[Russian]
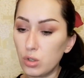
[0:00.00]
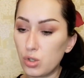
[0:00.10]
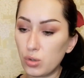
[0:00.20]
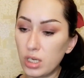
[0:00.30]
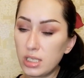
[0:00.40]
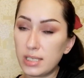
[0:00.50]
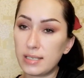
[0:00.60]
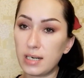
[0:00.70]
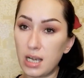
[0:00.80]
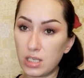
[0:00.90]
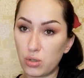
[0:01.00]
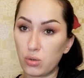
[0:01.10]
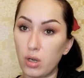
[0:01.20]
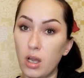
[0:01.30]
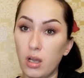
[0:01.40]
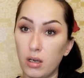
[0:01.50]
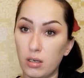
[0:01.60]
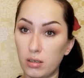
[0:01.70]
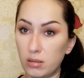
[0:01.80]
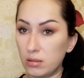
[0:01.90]
То есть у нас сразу
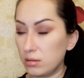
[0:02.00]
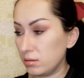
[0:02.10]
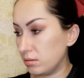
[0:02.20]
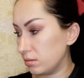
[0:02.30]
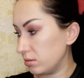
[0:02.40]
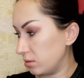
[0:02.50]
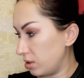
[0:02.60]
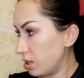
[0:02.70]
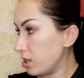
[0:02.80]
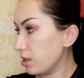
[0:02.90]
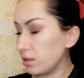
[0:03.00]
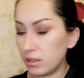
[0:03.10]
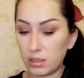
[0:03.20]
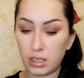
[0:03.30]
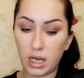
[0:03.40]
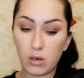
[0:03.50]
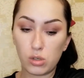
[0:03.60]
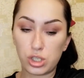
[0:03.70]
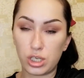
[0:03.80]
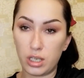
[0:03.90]
и
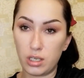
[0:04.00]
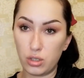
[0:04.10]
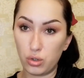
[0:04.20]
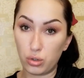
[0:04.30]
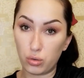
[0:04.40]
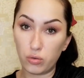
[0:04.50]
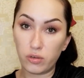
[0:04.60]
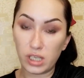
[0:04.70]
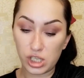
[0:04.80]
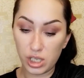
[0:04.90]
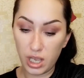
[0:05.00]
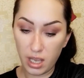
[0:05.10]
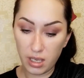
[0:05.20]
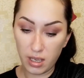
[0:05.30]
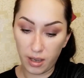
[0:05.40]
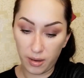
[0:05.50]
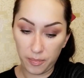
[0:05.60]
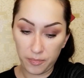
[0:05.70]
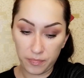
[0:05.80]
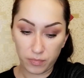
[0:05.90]
хорошее идет увлажнение.
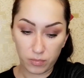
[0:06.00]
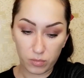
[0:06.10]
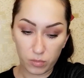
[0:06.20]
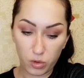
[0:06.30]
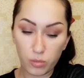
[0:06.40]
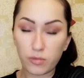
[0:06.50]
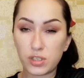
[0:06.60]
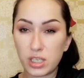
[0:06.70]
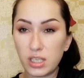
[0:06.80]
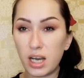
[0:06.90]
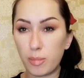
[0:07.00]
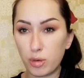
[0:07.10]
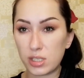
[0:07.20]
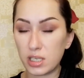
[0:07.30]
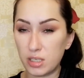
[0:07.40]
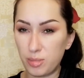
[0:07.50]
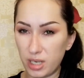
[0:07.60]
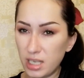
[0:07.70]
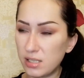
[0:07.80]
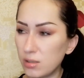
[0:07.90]
Но ну, всегда после
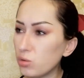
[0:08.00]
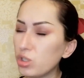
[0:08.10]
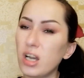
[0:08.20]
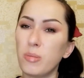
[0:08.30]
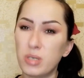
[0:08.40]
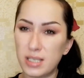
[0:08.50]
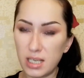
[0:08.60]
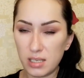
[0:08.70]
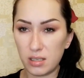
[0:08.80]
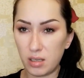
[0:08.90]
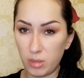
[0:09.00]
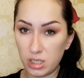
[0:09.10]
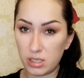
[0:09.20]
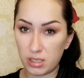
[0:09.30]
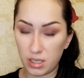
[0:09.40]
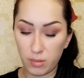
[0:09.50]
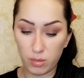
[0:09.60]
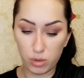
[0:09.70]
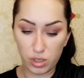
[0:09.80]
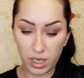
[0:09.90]
депиляции нужно обязательно намазаться
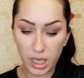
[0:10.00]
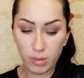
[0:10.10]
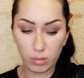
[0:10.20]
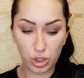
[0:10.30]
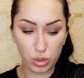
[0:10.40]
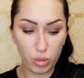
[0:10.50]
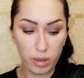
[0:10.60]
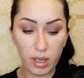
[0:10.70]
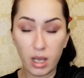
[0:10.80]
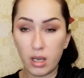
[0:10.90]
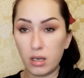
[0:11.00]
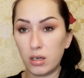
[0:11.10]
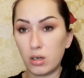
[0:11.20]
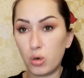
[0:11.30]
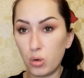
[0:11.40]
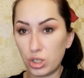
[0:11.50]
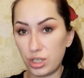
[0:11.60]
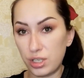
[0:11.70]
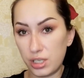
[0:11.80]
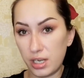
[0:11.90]
каким-нибудь кремом, чтобы э,
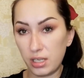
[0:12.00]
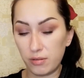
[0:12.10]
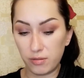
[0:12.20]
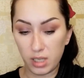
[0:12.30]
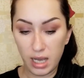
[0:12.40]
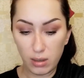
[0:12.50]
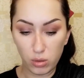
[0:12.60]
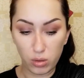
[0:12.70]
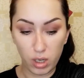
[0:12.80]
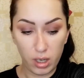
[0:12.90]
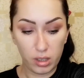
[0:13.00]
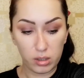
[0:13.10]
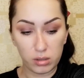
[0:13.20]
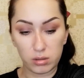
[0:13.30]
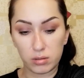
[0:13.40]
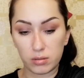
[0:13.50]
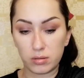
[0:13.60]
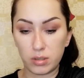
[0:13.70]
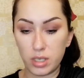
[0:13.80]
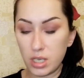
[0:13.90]
кожа не теряла влагу.
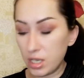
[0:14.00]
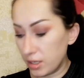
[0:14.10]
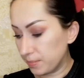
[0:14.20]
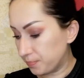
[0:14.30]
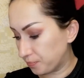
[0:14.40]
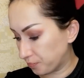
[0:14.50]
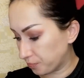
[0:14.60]
Э, и